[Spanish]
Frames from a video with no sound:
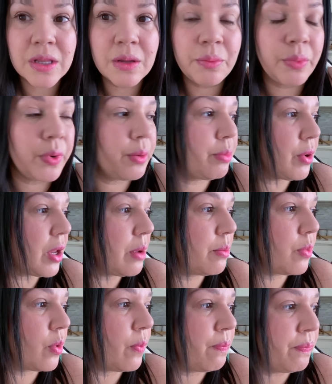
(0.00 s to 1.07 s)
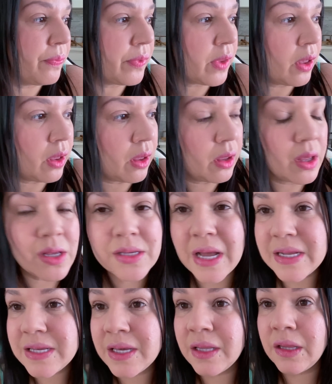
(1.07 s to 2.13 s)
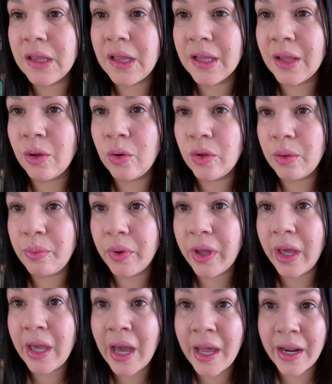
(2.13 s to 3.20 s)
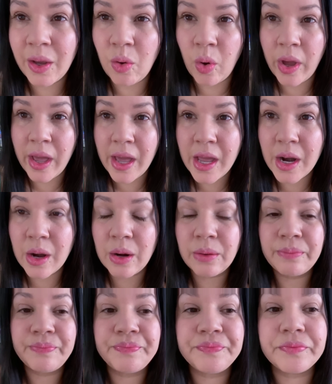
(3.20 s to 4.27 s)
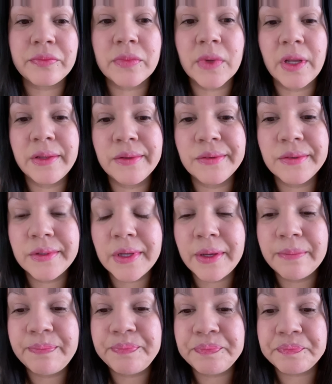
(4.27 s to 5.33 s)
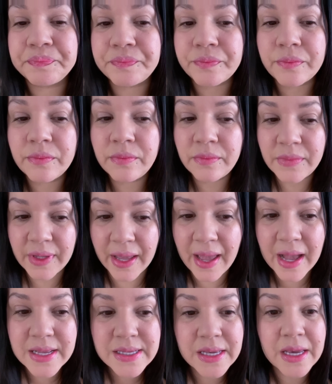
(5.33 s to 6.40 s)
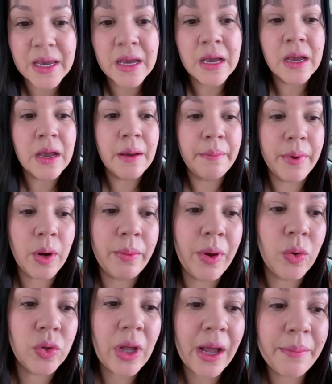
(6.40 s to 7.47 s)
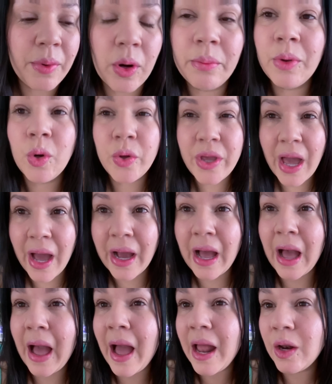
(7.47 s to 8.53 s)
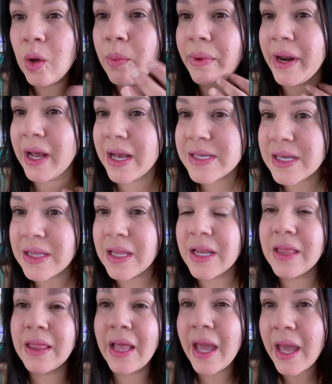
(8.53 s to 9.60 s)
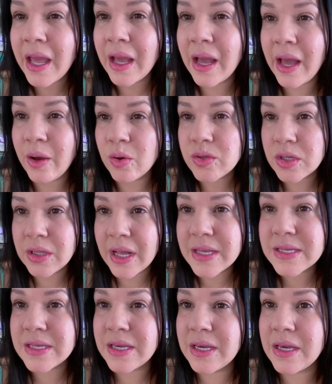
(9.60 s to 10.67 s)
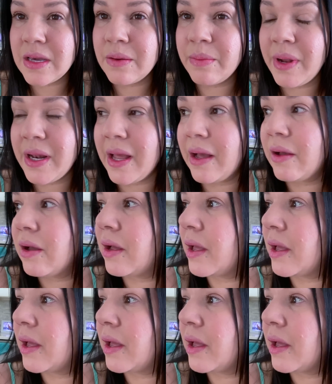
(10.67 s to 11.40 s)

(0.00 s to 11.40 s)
Después, por ejemplo, quizás el siguiente día tengo después que ir a recogerla. Entonces, es así. Pero me gusta que por lo menos Ya haga algo para que se entretenga y cositas así, ¿verdad?